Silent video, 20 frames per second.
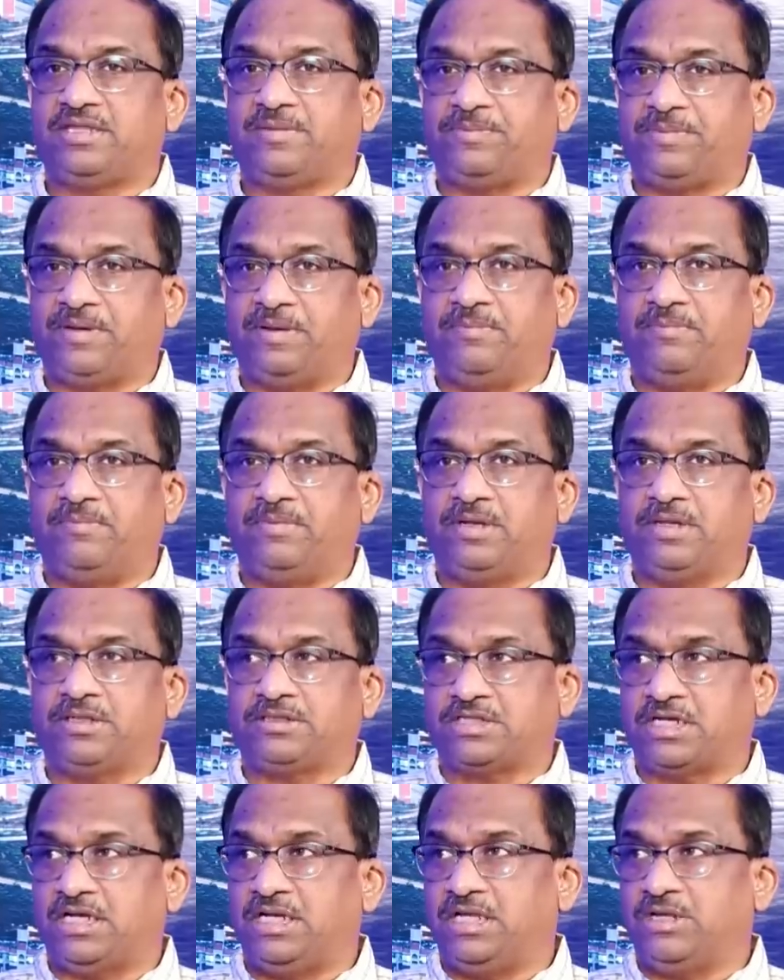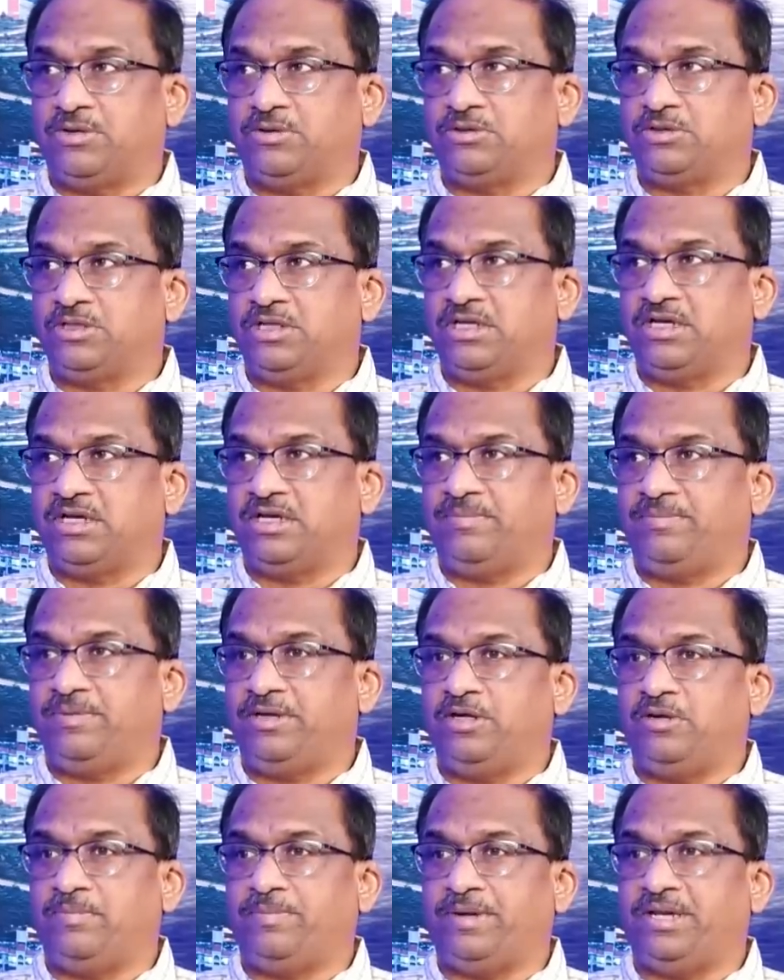సెప్టెంబర్ చాలా రోజులుగా
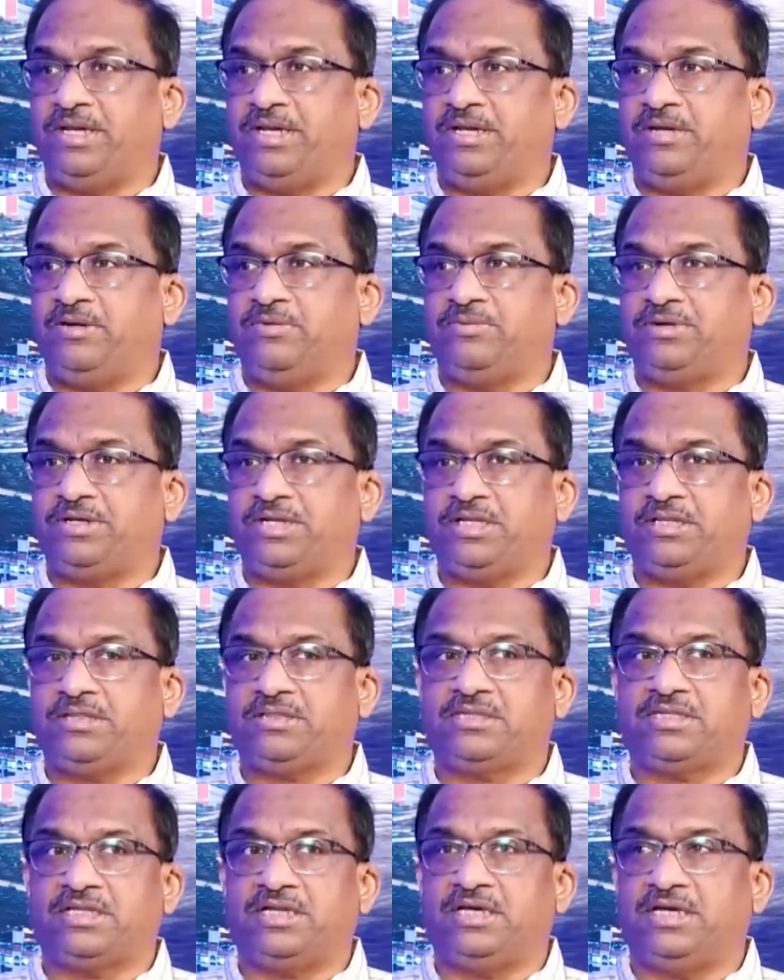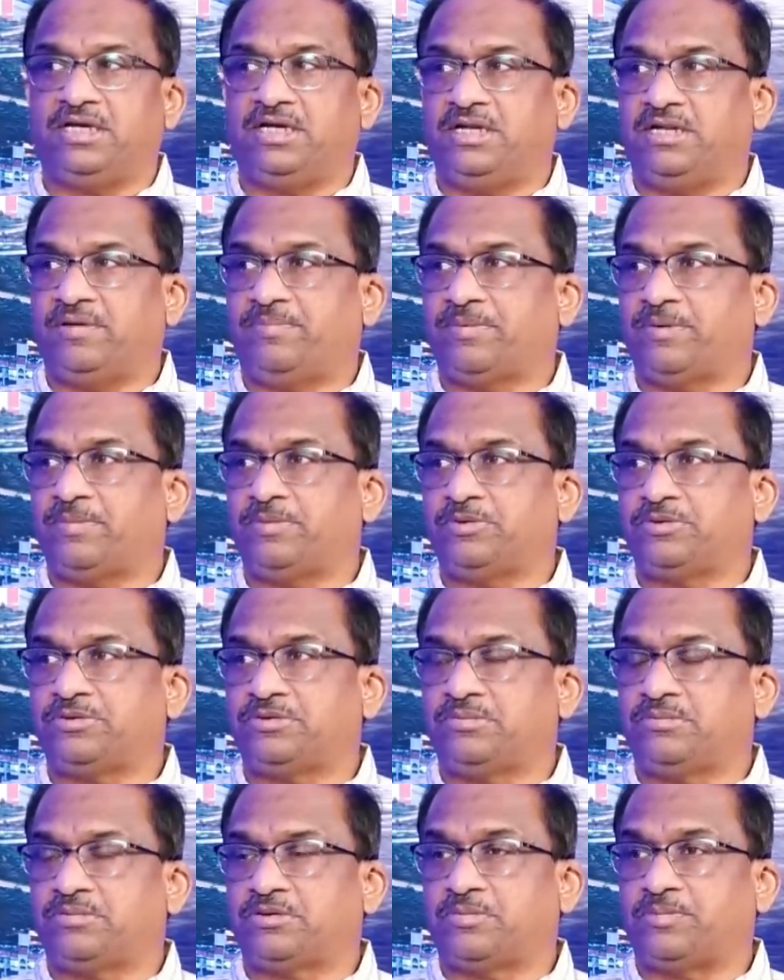బిల్లులు పెండింగ్ ఉంటే తెలంగాణ
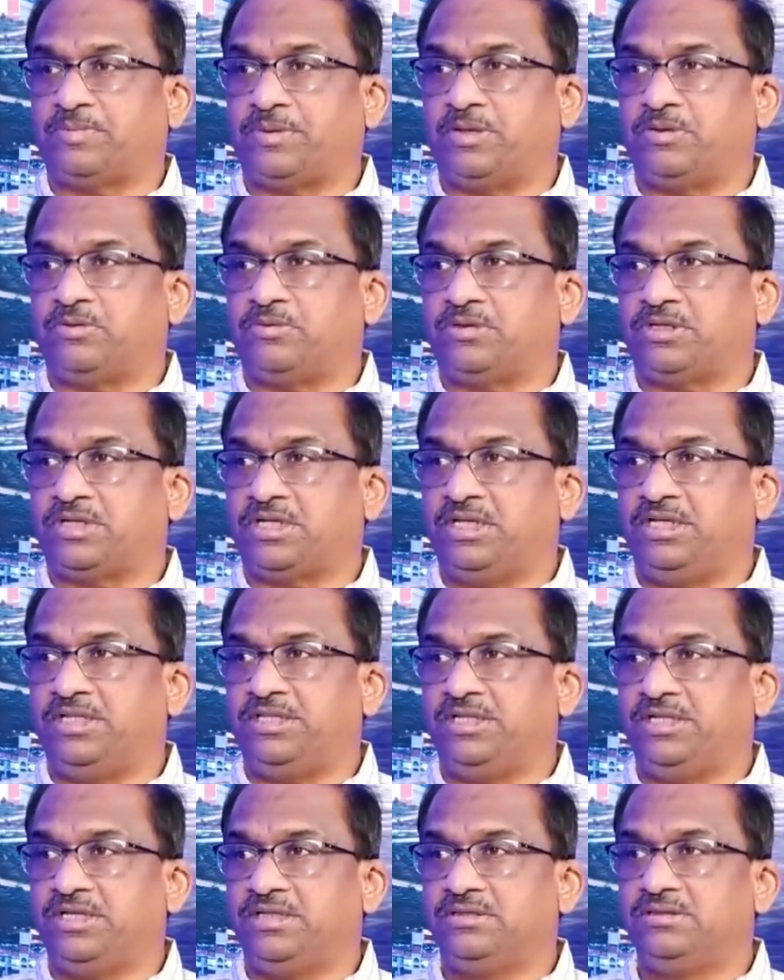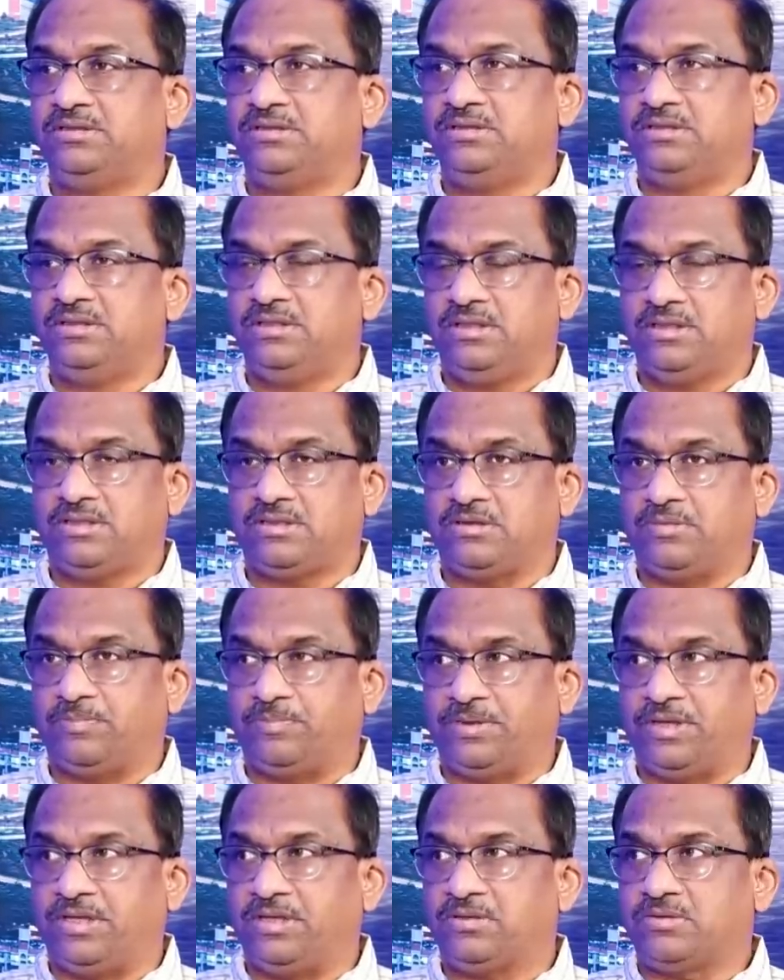ప్రభుత్వం సుప్రీంకోర్టుకి వెళ్ళింది
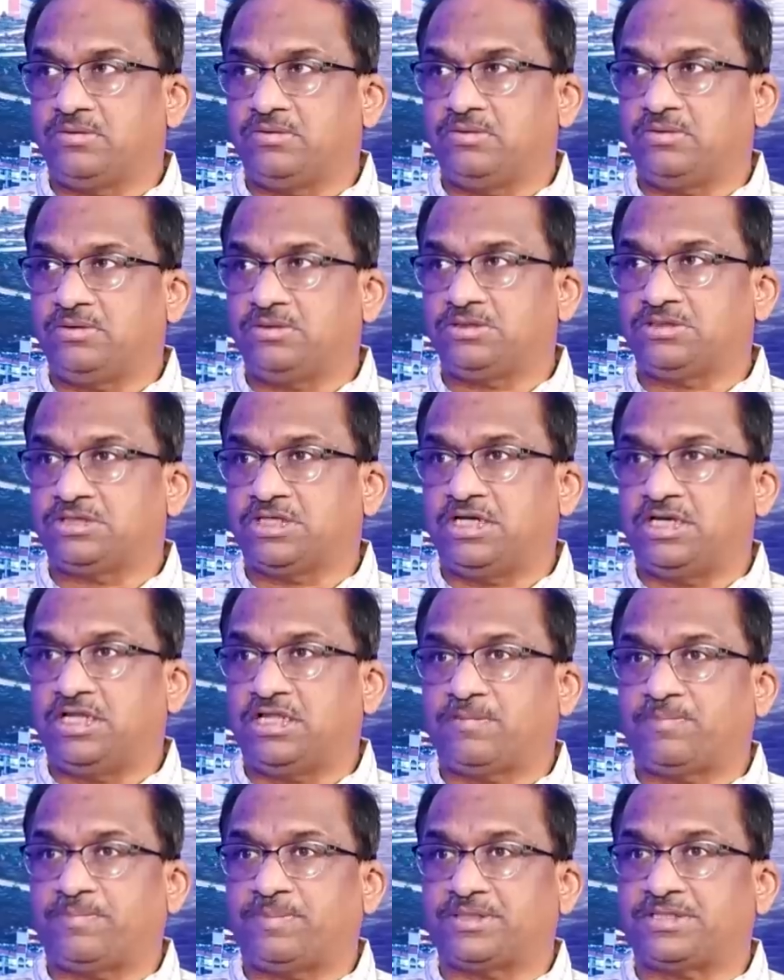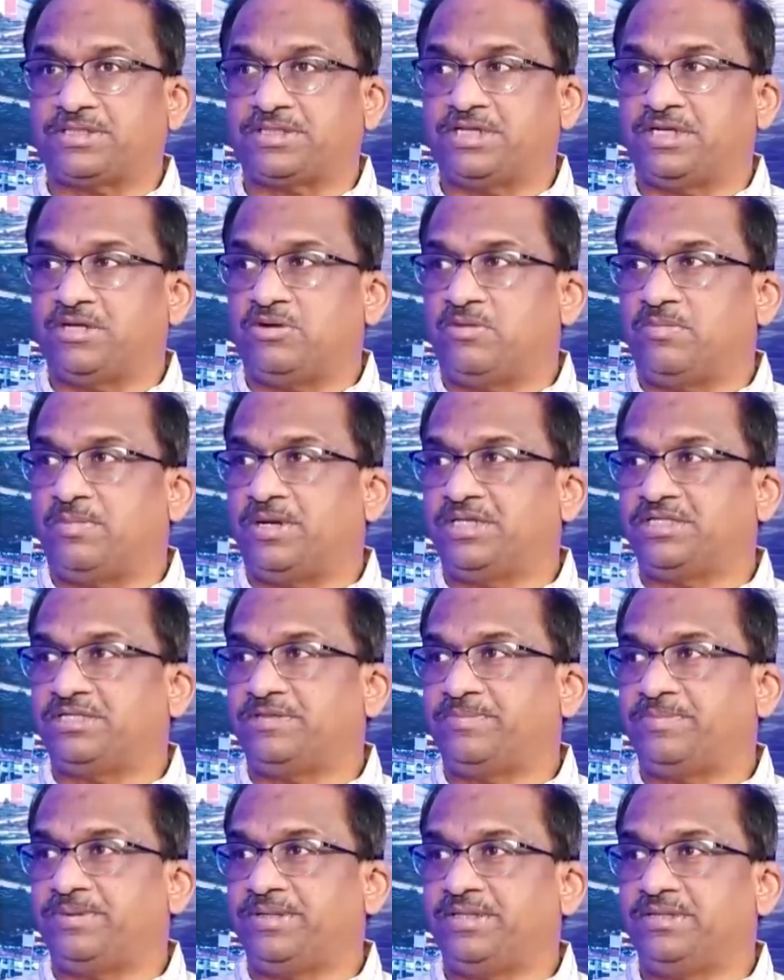సుప్రీంకోర్టు చాలా స్పష్టంగా మాట
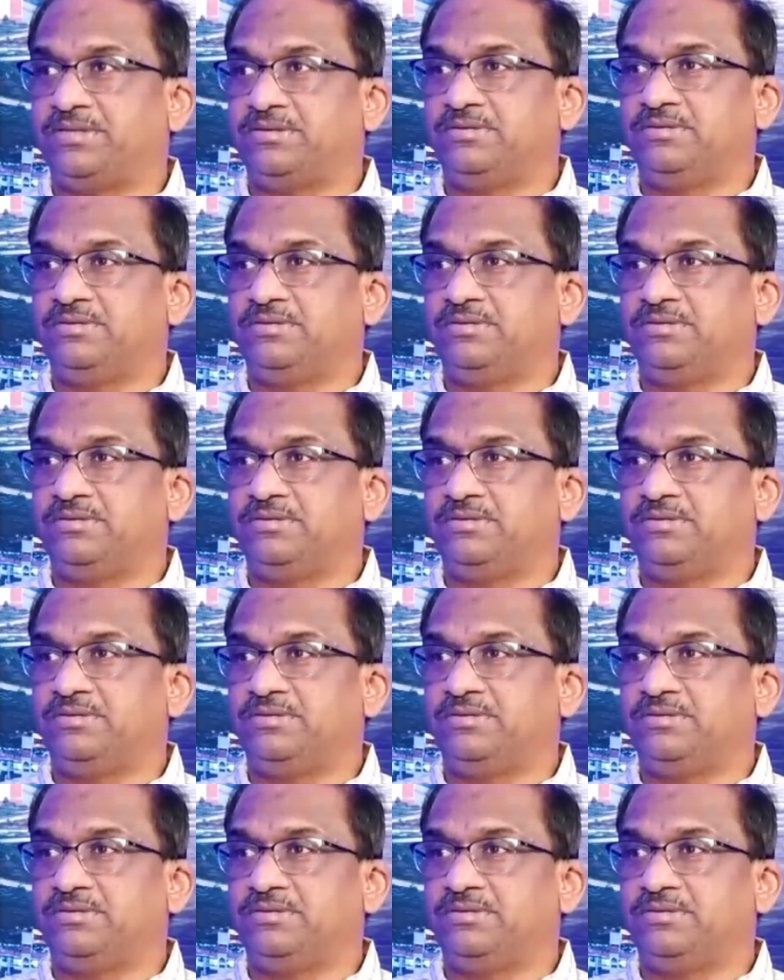చెప్పింది